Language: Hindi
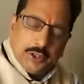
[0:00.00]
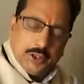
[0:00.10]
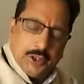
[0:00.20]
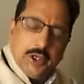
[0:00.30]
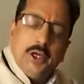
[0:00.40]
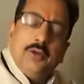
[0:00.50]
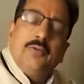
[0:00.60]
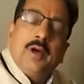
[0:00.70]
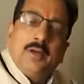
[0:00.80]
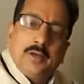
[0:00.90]

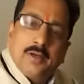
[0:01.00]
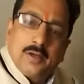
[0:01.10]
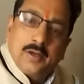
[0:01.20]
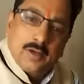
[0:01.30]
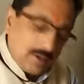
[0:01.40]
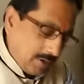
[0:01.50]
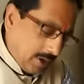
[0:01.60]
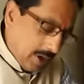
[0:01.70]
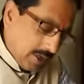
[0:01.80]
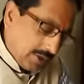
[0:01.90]
जीवन
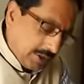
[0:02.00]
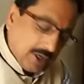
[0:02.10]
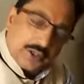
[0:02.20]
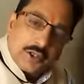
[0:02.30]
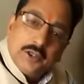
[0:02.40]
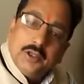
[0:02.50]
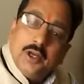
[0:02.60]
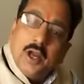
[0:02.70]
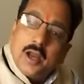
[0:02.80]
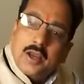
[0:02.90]
का सच
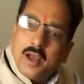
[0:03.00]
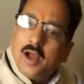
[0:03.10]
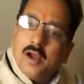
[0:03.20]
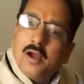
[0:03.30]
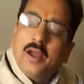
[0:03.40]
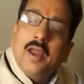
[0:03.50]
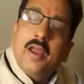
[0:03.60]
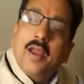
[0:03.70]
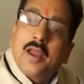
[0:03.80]
क्या है